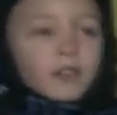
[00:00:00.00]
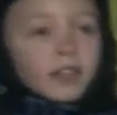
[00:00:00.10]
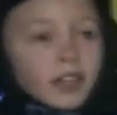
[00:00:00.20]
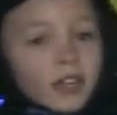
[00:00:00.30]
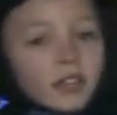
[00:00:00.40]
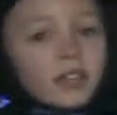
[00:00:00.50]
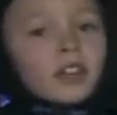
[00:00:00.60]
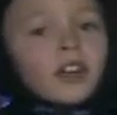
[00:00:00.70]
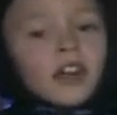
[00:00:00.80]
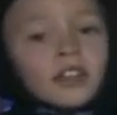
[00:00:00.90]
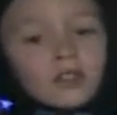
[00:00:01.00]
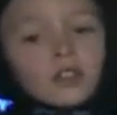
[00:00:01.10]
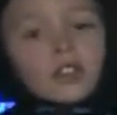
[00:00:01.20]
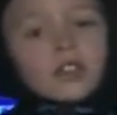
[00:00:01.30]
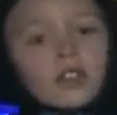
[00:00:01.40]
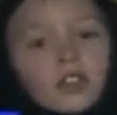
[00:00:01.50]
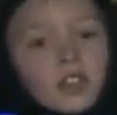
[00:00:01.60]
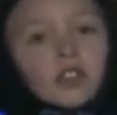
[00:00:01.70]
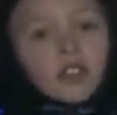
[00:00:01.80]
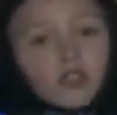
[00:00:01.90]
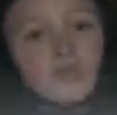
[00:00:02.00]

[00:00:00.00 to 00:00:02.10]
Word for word: Sie geht in den Kindergarten, ich gehe in die